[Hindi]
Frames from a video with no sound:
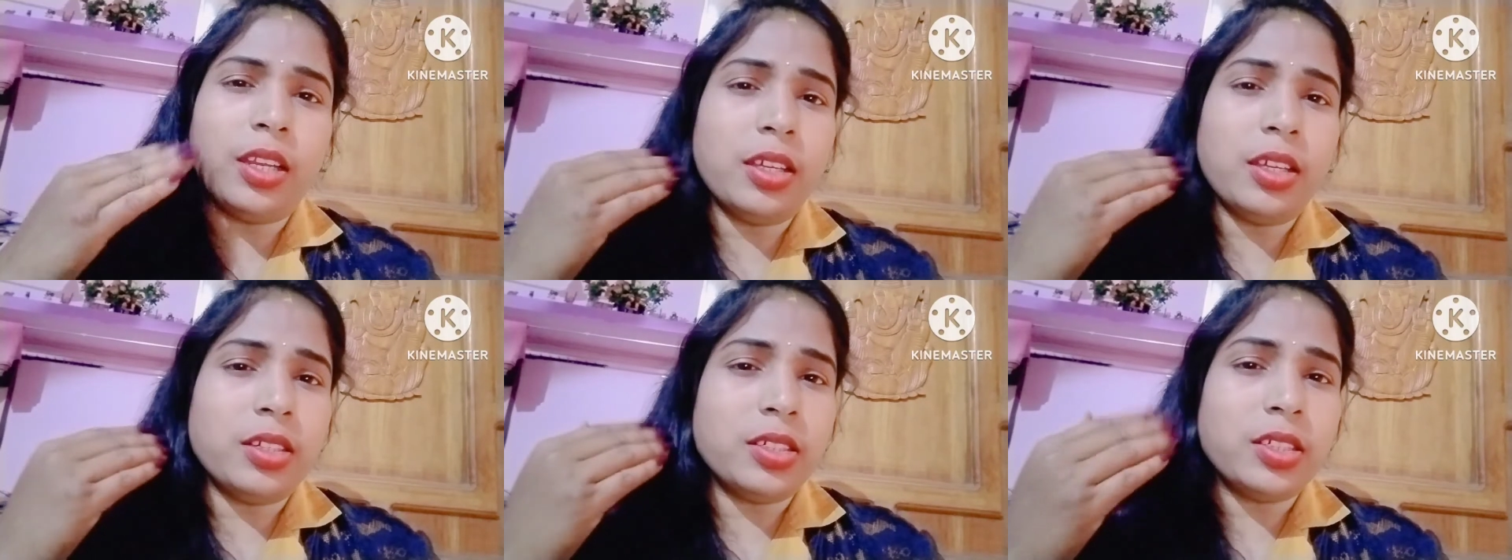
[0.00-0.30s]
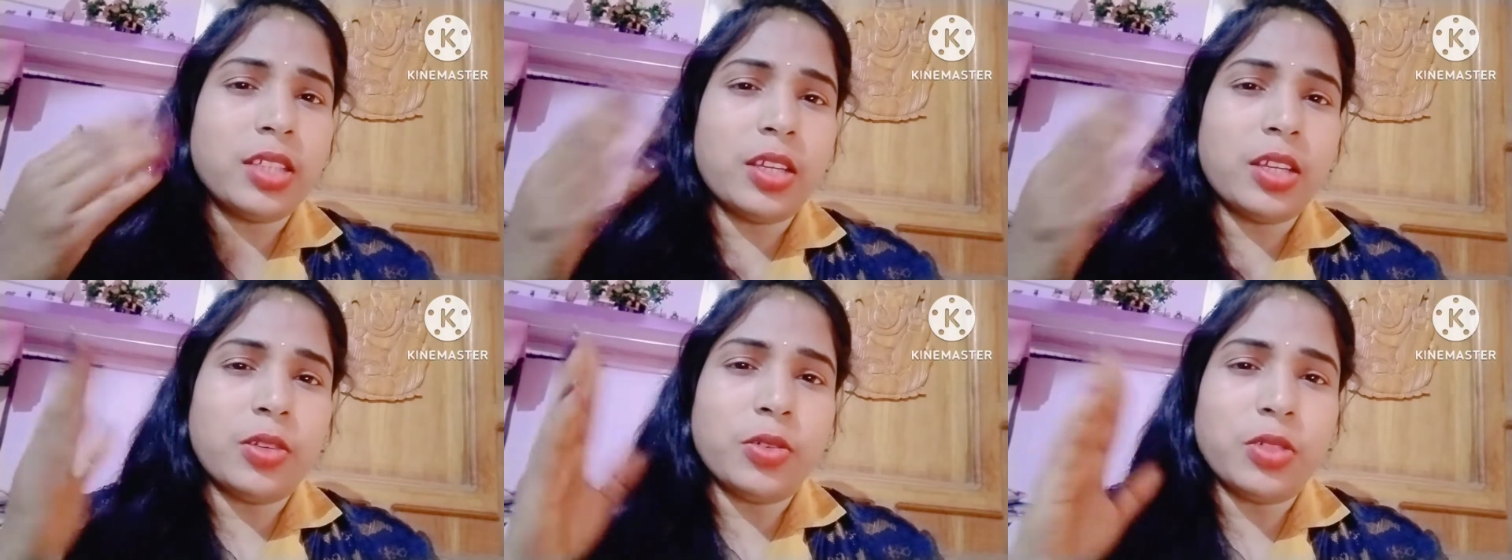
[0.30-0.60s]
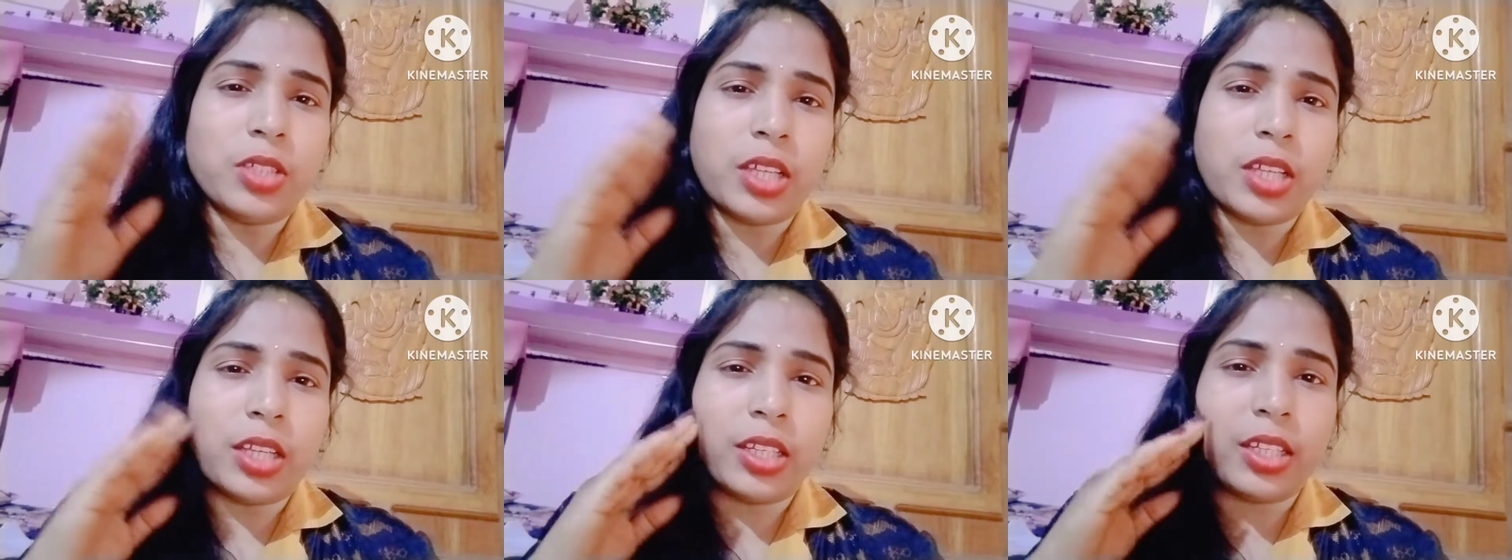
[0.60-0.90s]
है
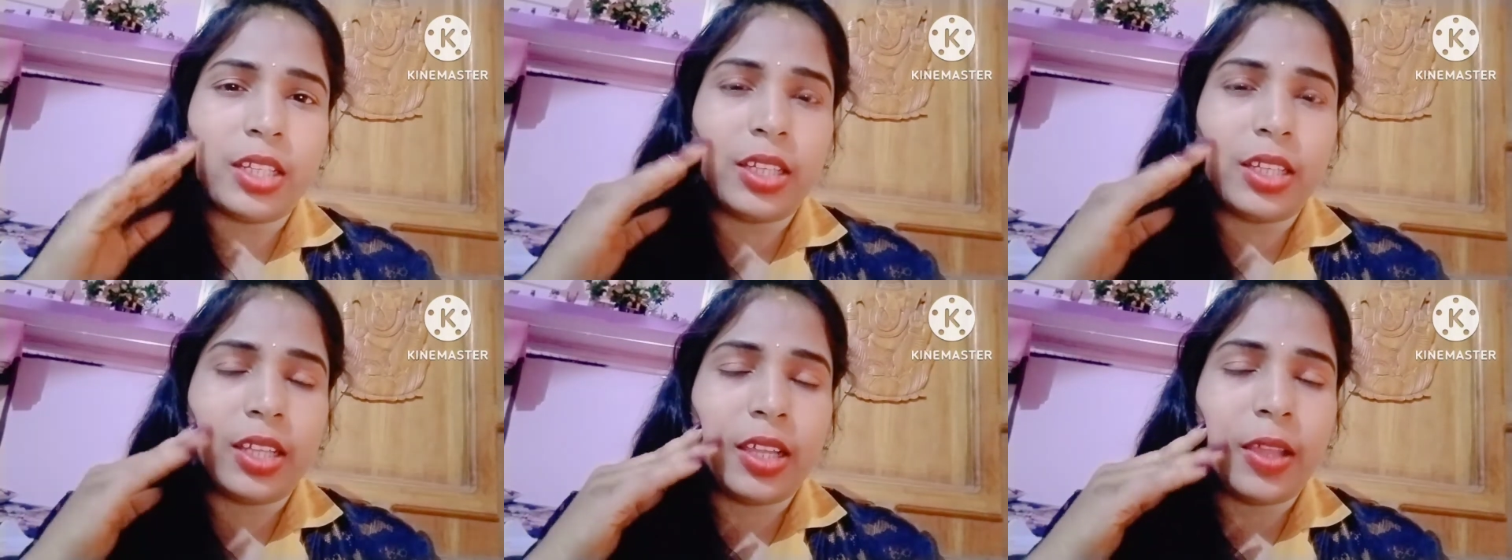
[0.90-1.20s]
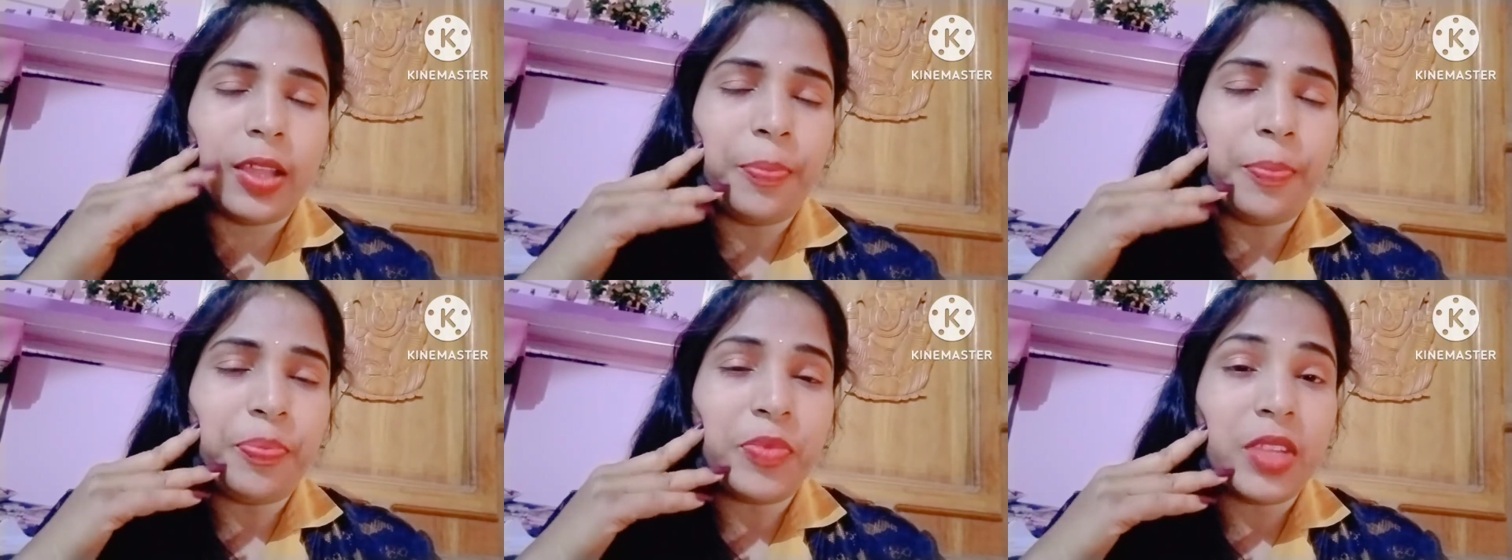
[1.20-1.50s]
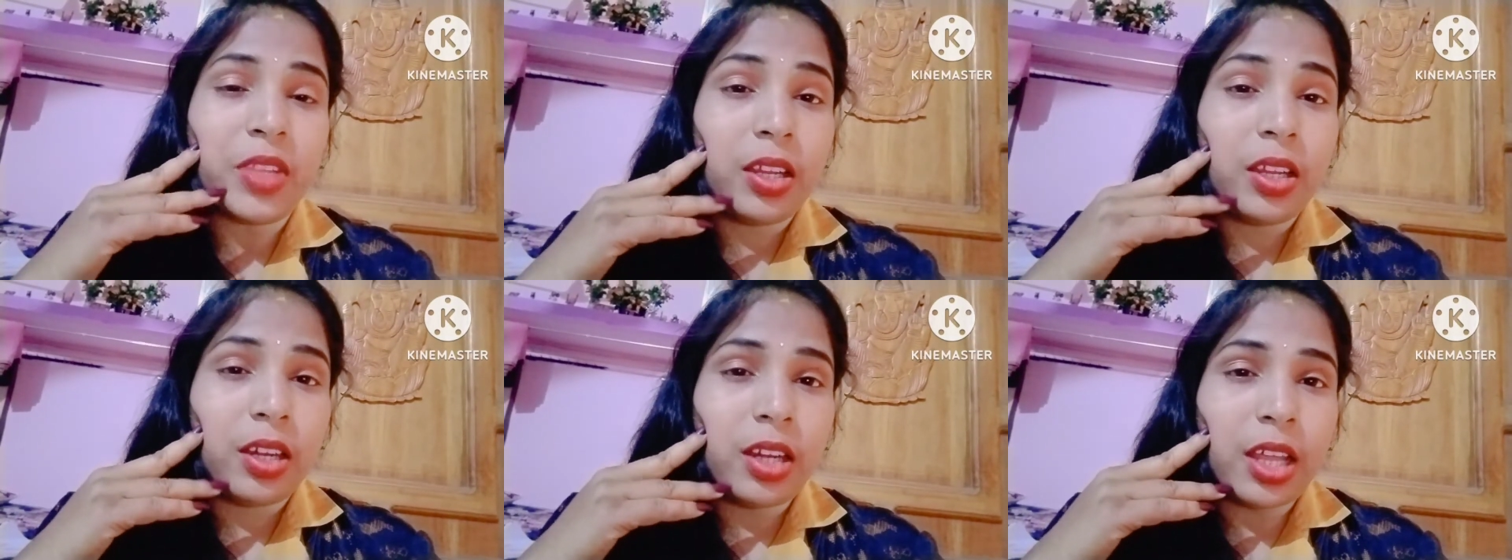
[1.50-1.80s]
हज़ारों चैनल है
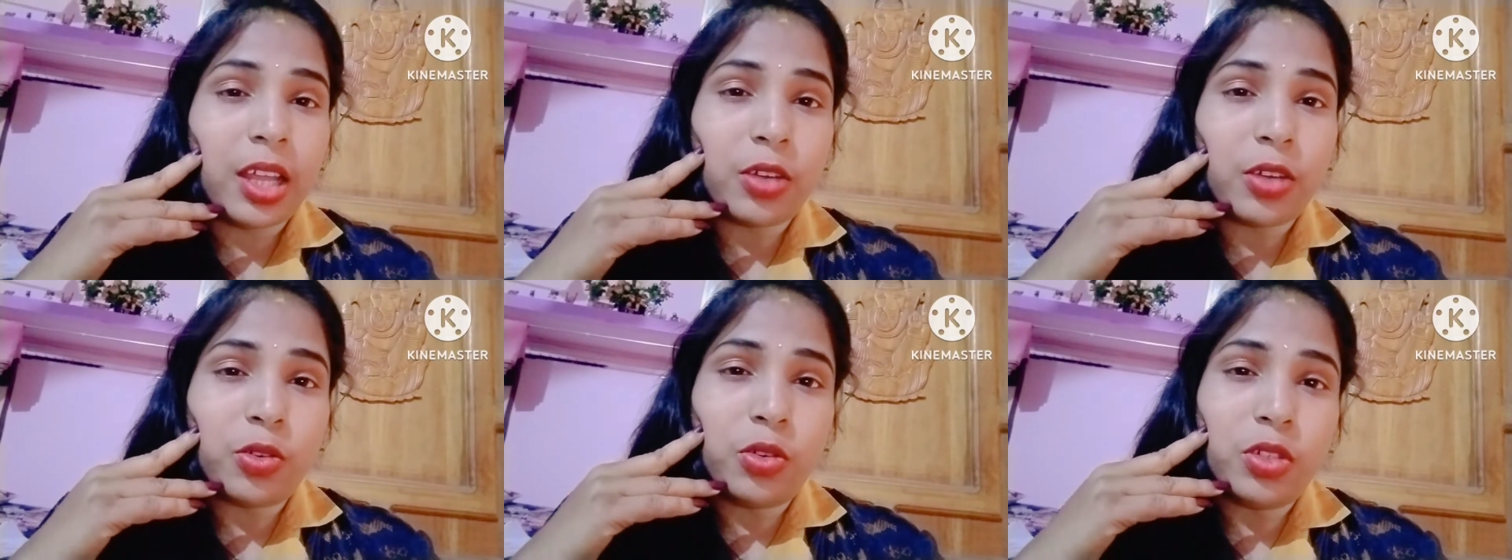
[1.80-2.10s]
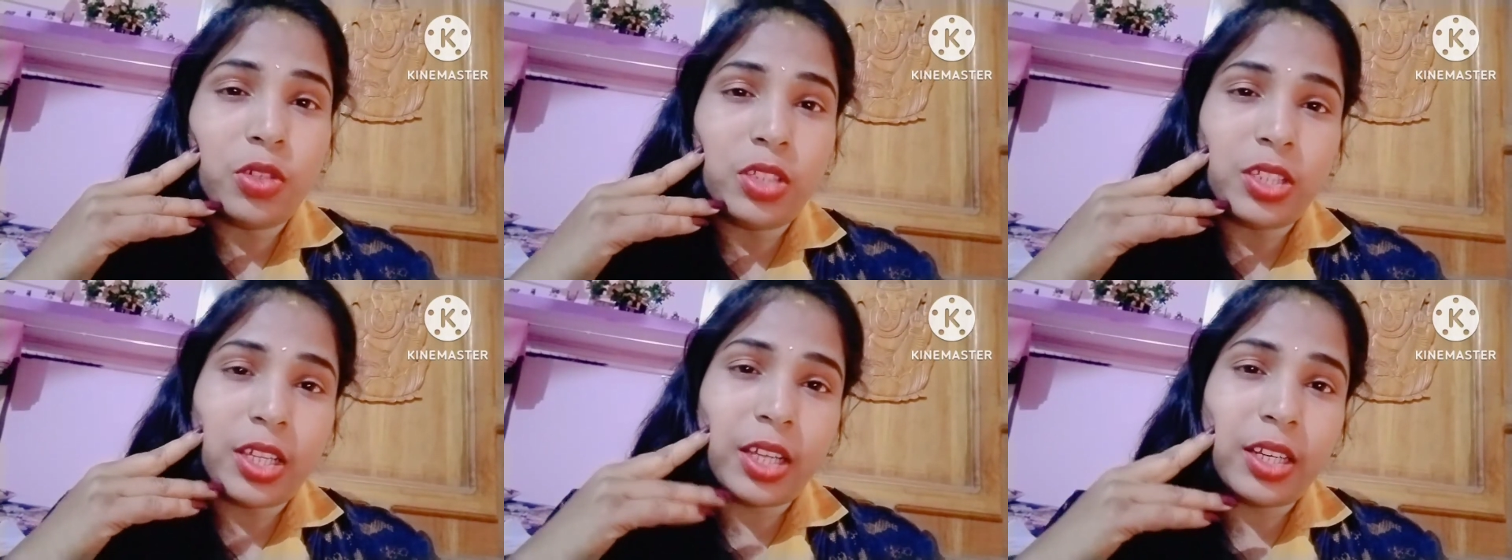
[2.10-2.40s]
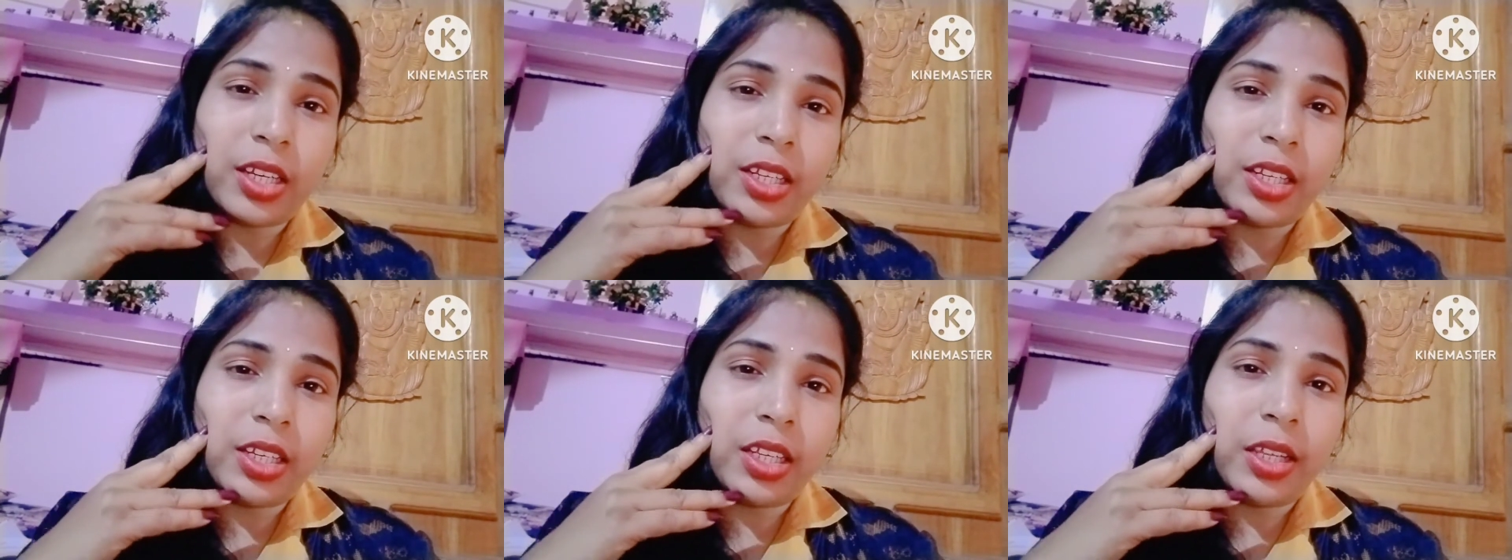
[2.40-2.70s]
लाखों
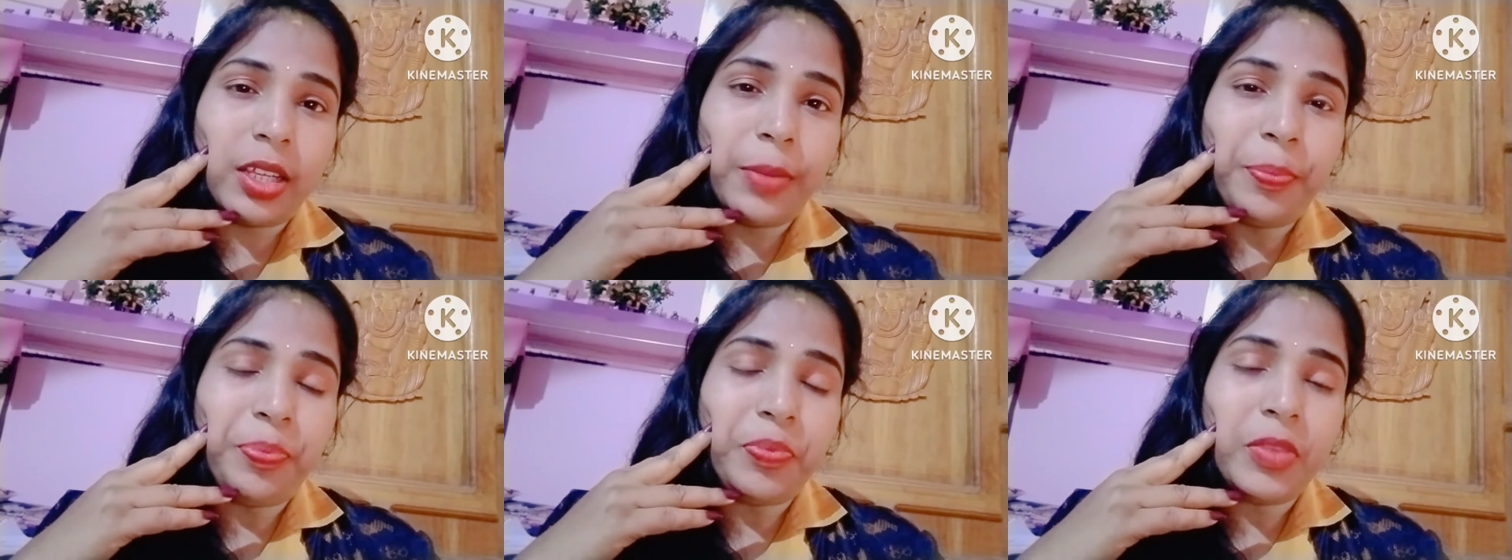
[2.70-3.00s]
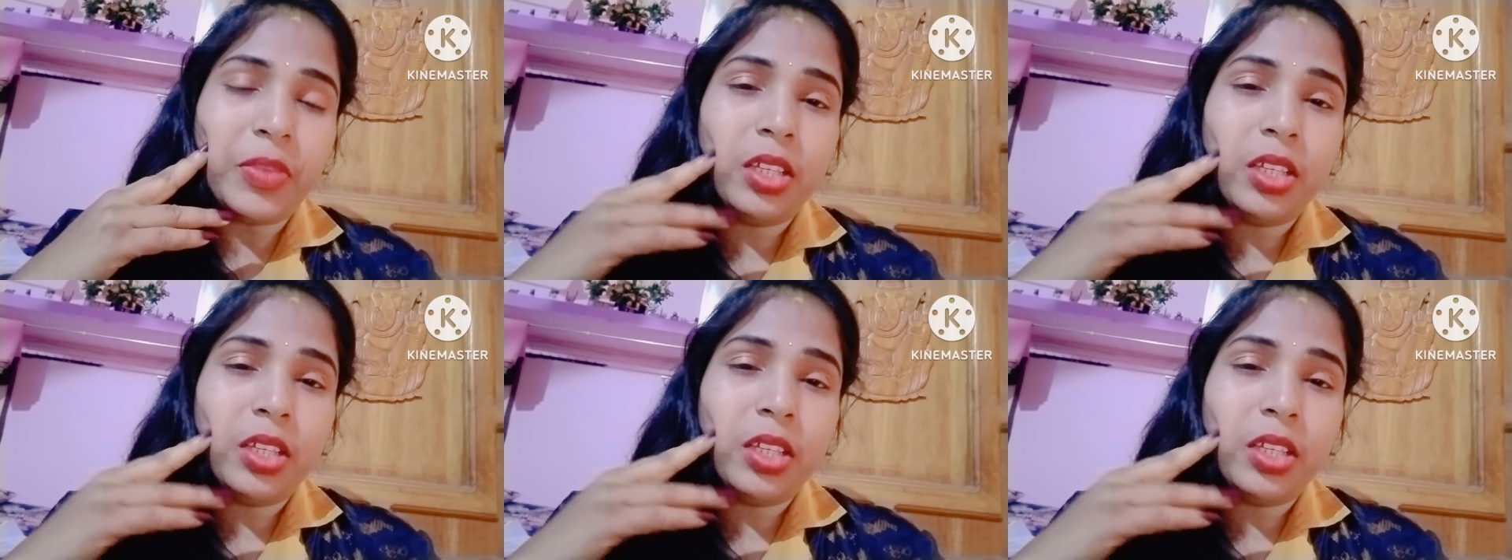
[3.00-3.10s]
चैनल है